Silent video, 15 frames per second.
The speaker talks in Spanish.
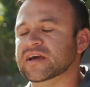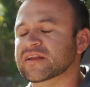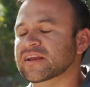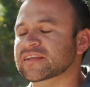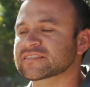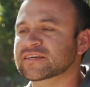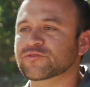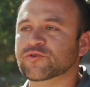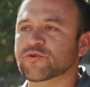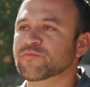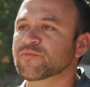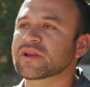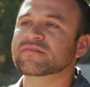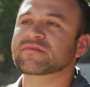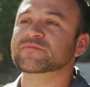analizando
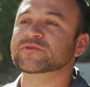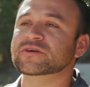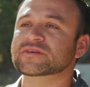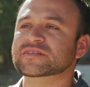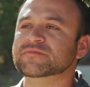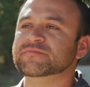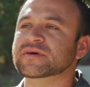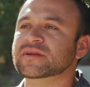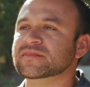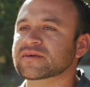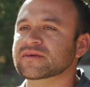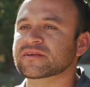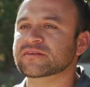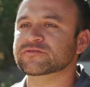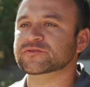cómo le íbamos a hacer para
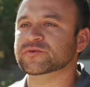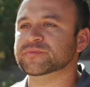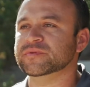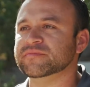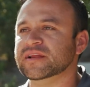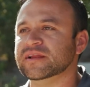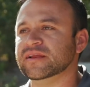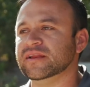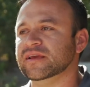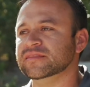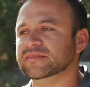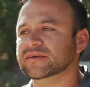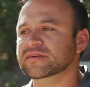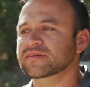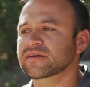adquirir nuestro primer
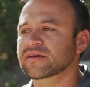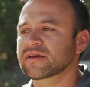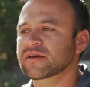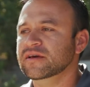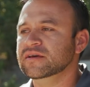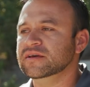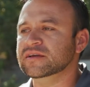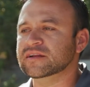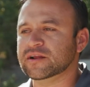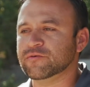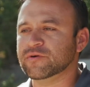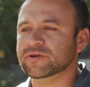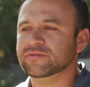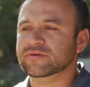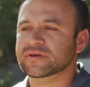cliente y
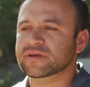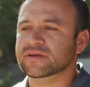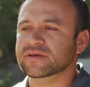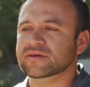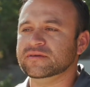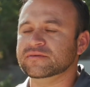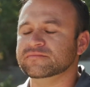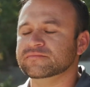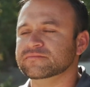recuerdo que